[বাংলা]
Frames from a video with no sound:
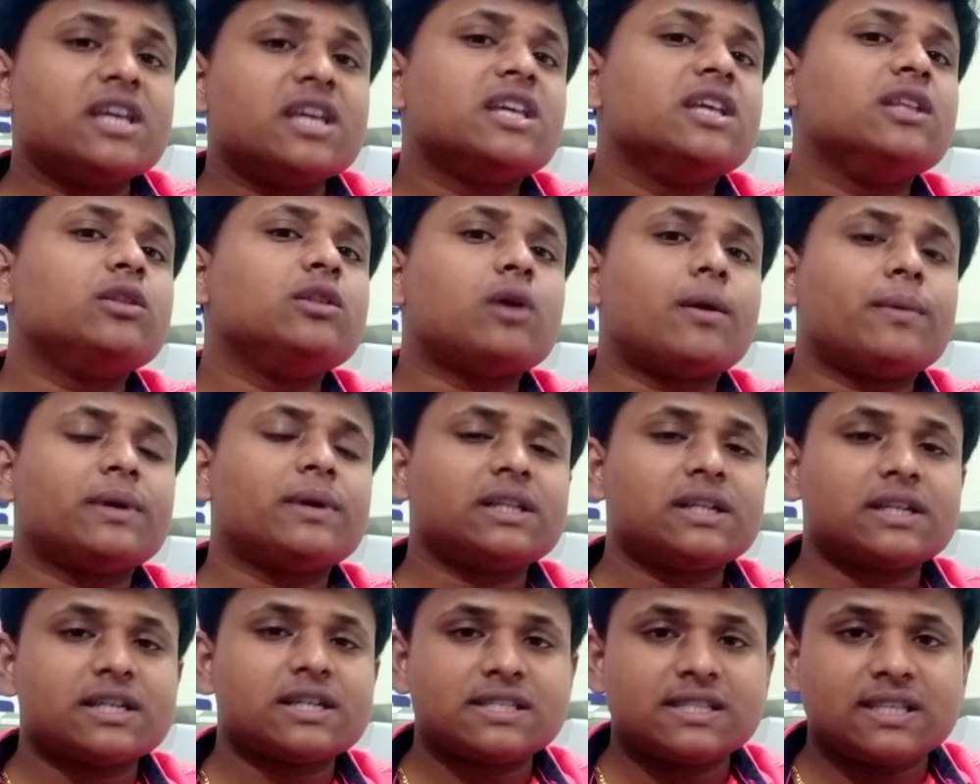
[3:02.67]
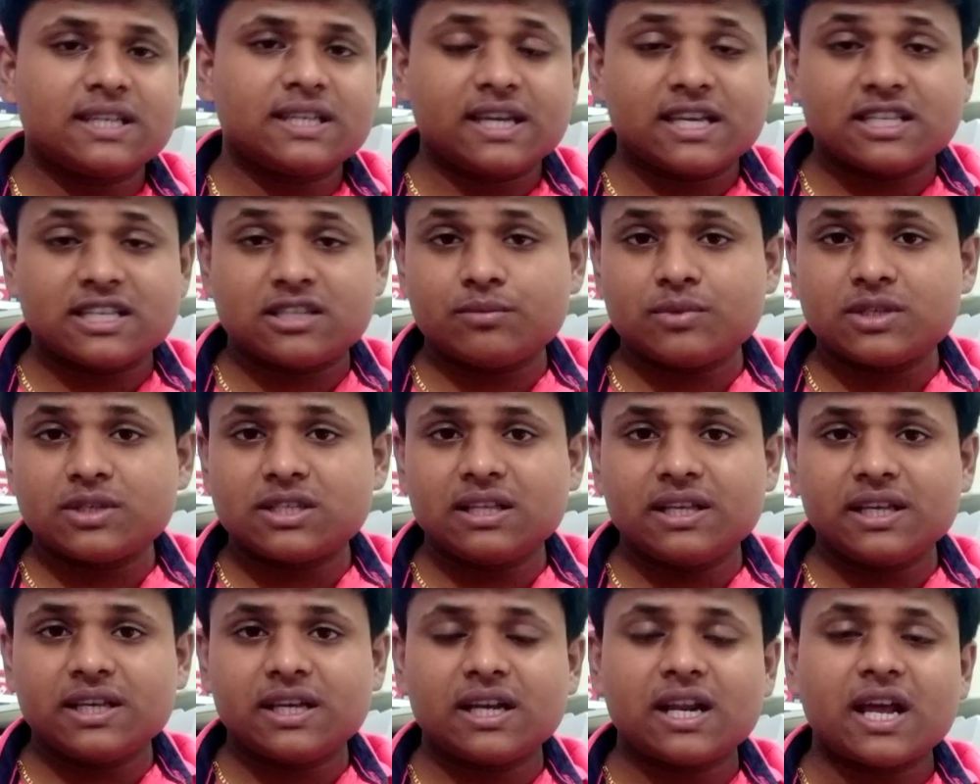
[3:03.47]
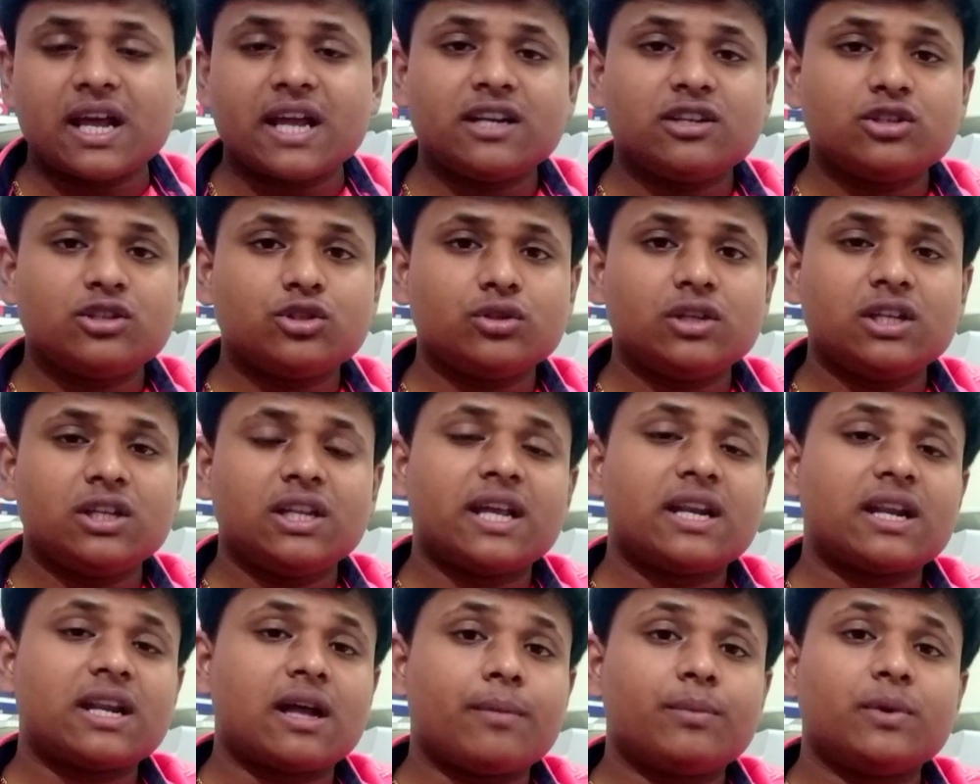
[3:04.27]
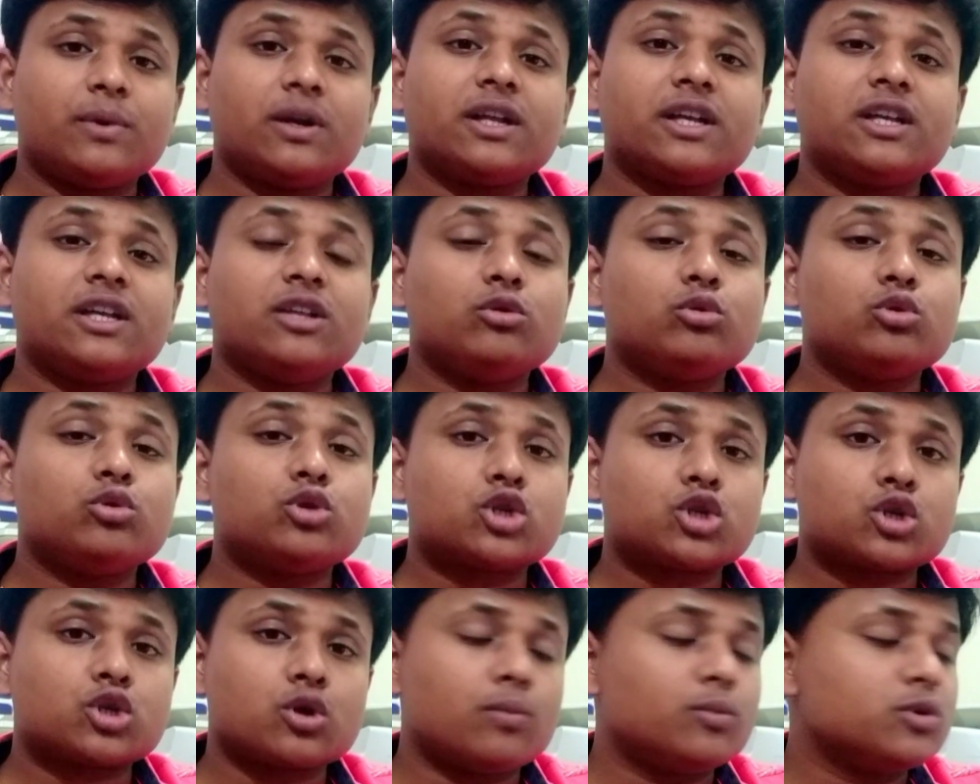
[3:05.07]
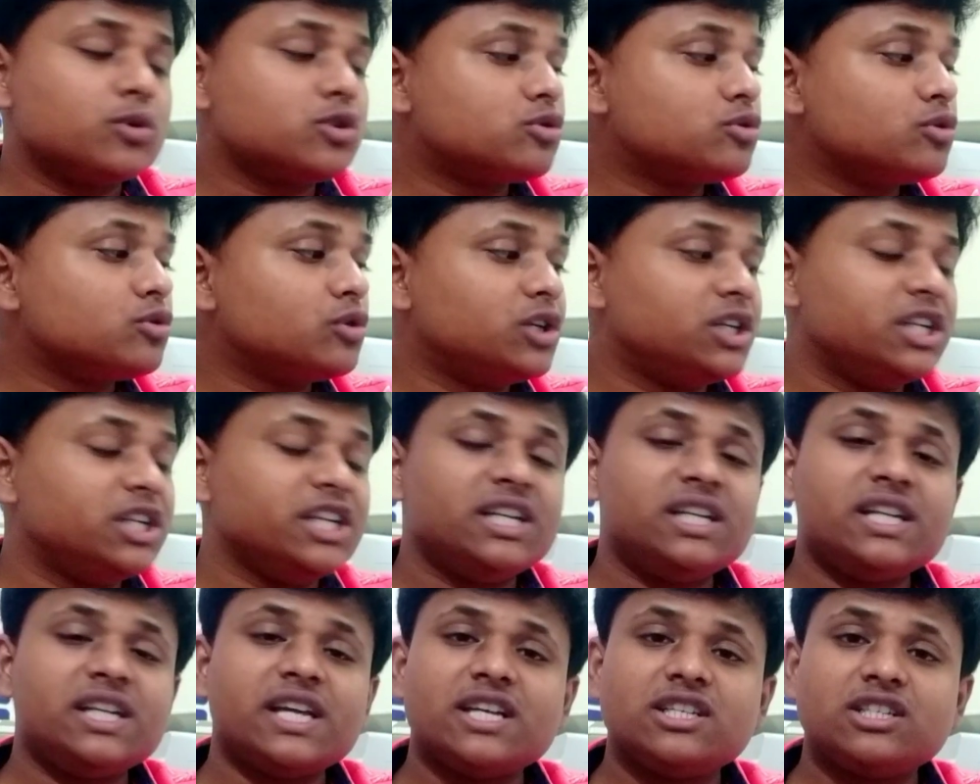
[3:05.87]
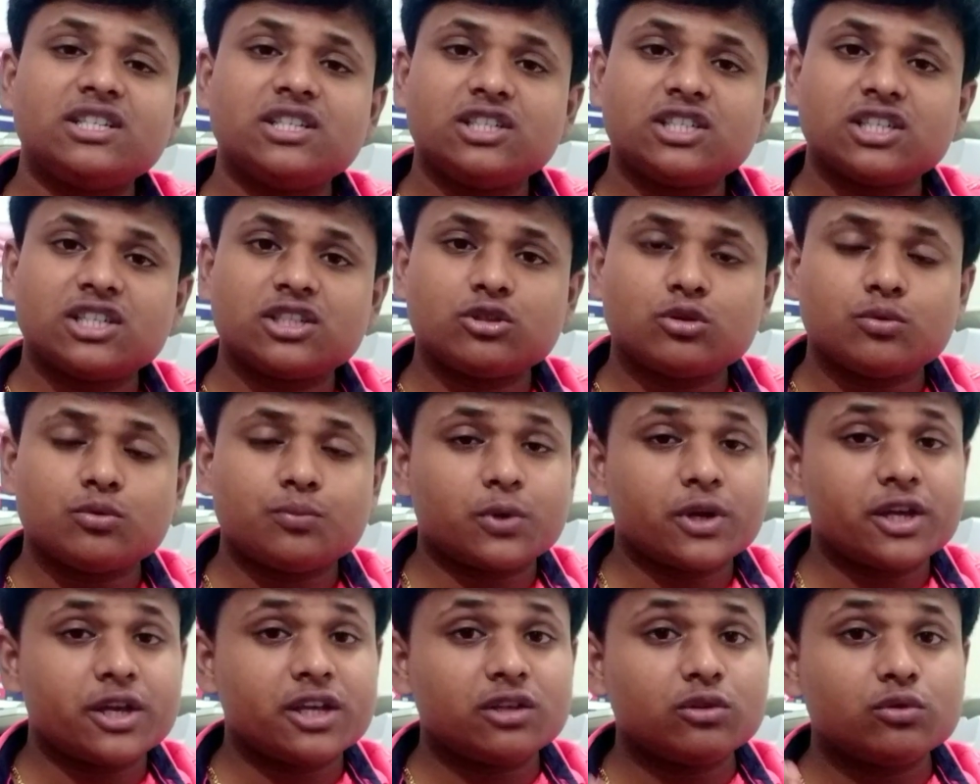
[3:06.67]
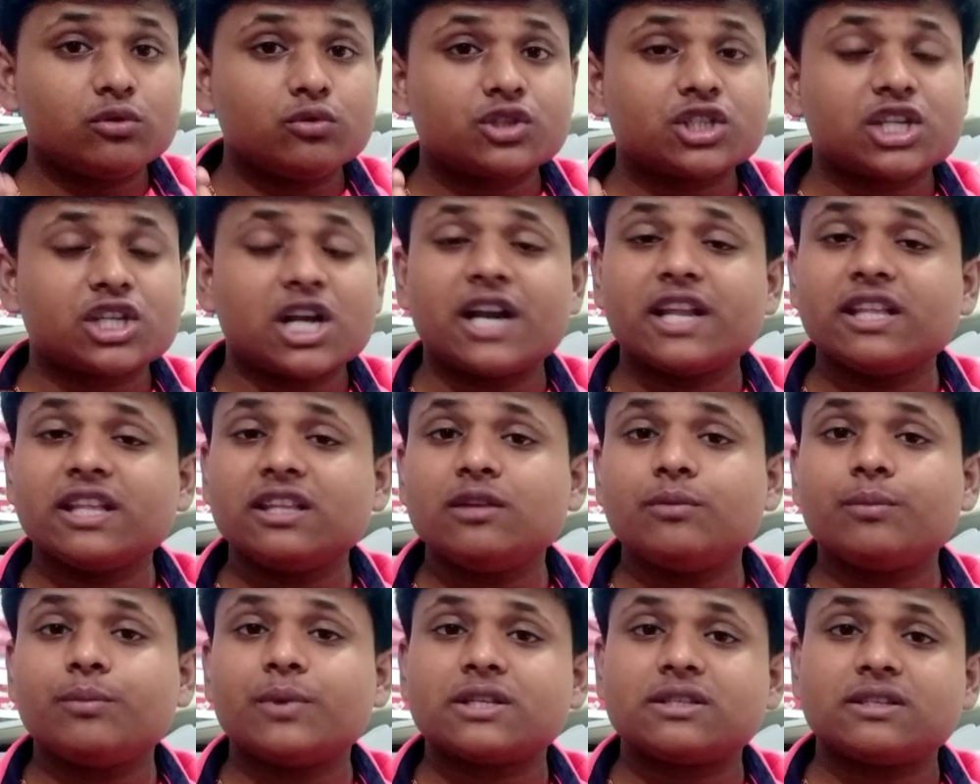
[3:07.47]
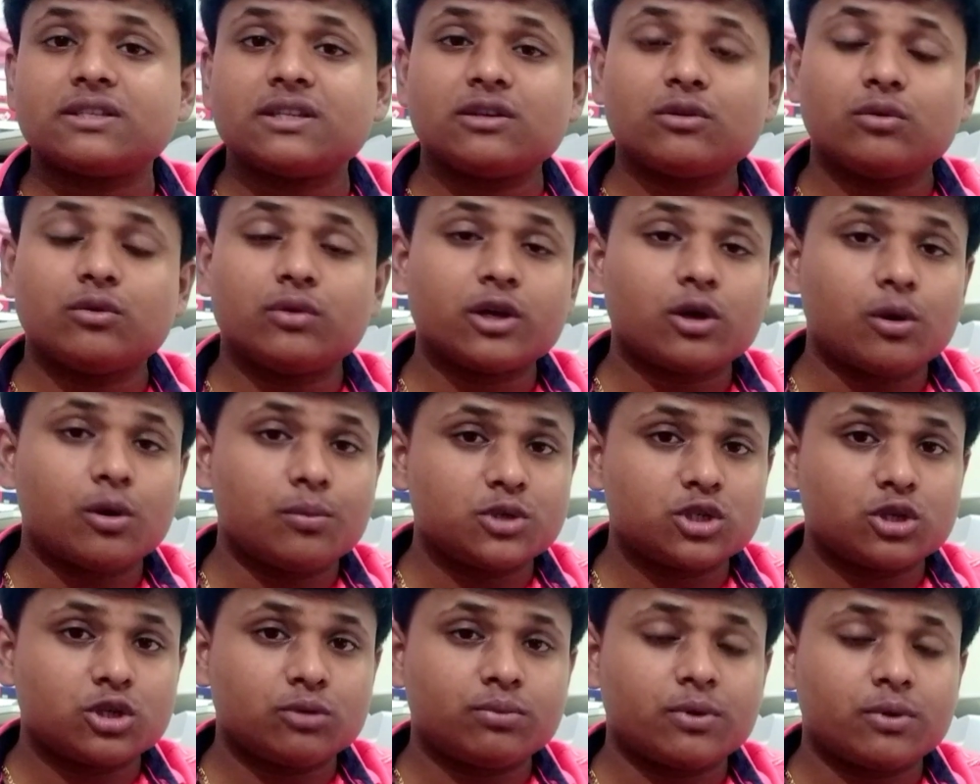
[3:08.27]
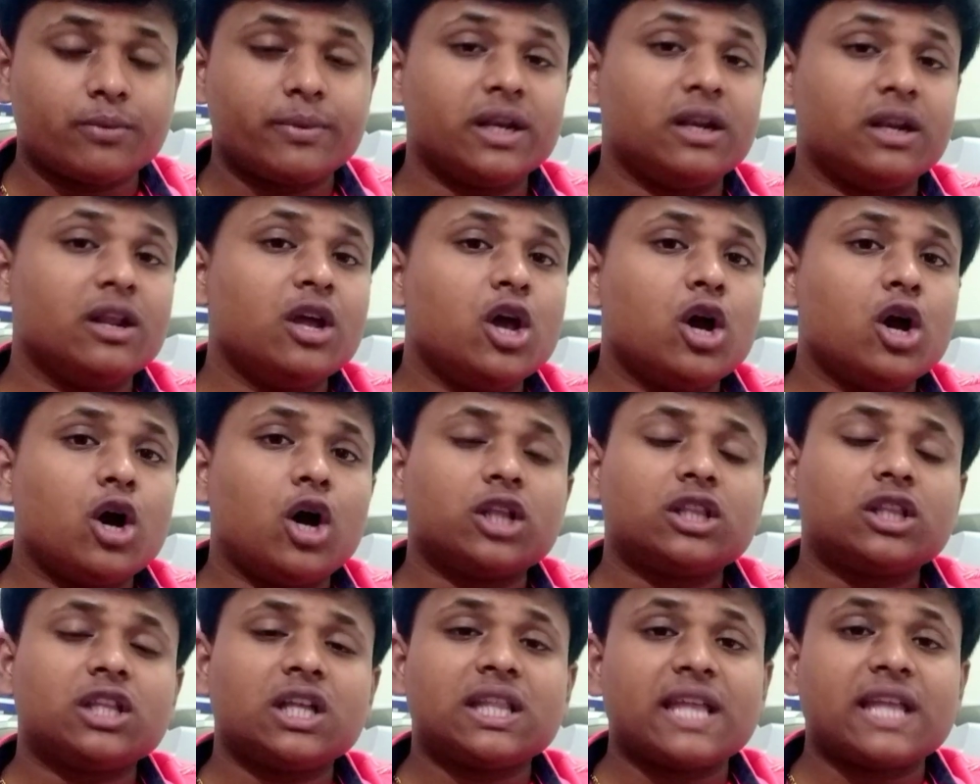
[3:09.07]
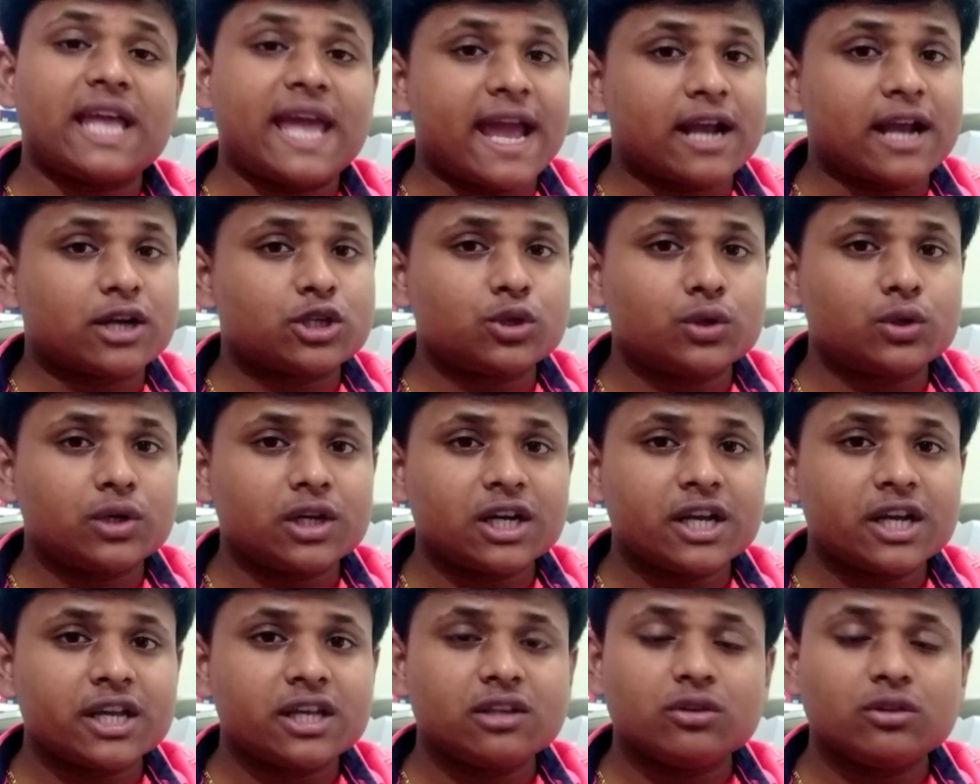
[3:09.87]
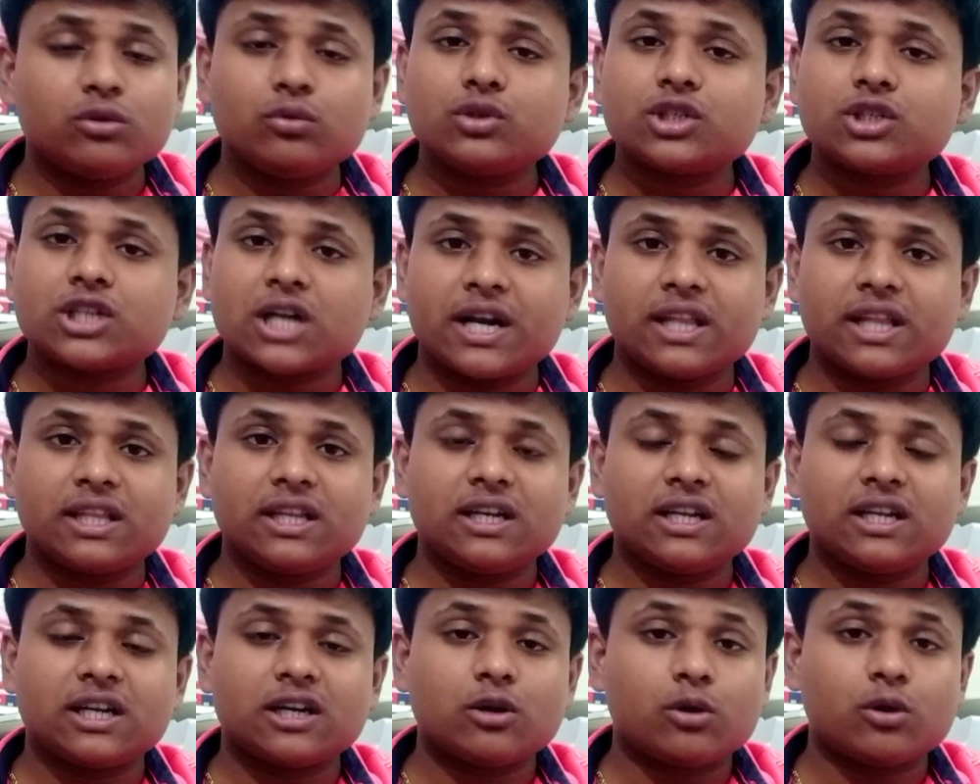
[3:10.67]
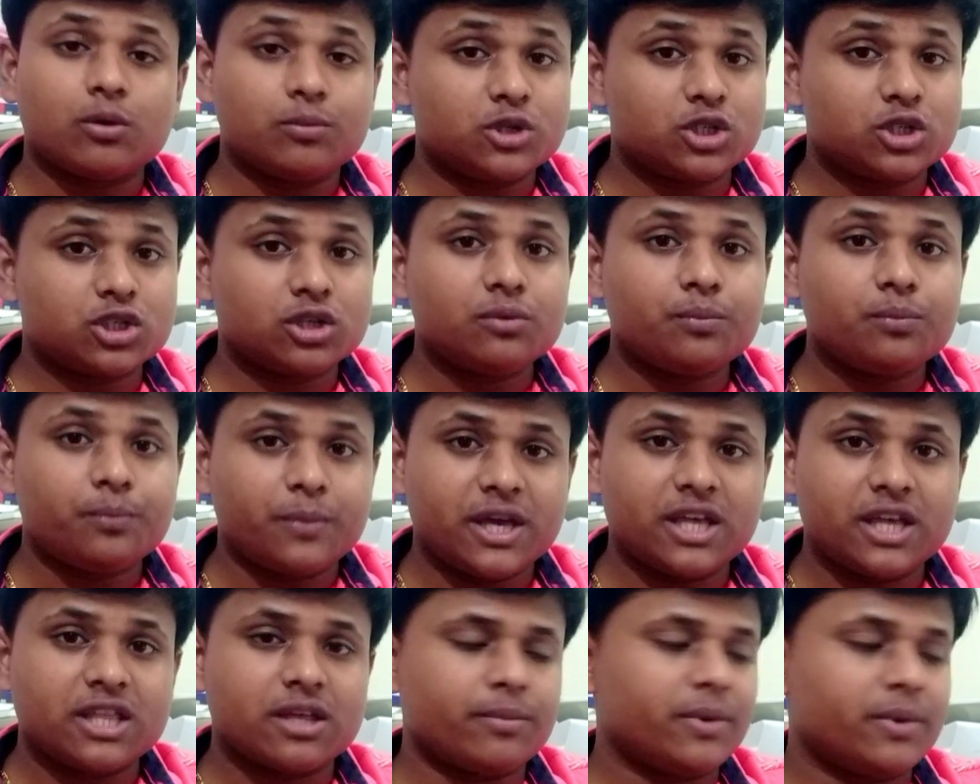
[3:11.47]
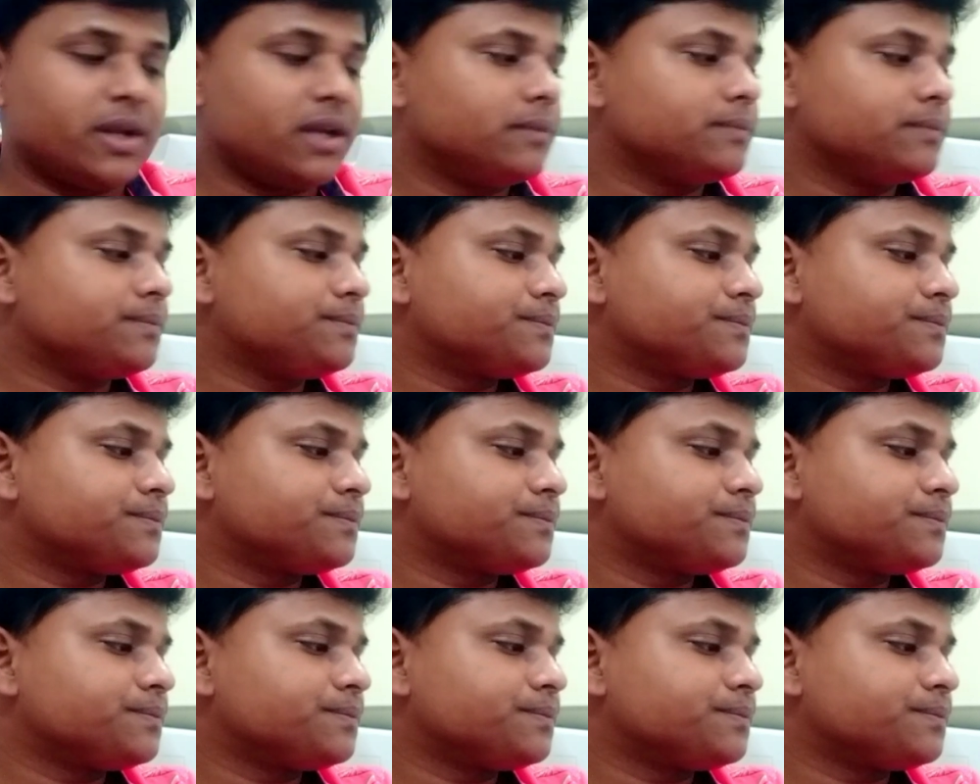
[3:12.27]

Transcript: কিন্তু আমাদের কাছ থেকে এস এম এস লিঙ্কের আইডি যদি নেন আপনারা কিন্তু সমস্ত ডিটিএইচ রিচার্জের উপরেই কিন্তু সাড়ে তিন পার্সেন্ট করে কমিশন পাবেন অর্থাৎ একশো টাকায় কিন্তু সাড়ে তিন টাকা কমিশন পেয়ে যাবেন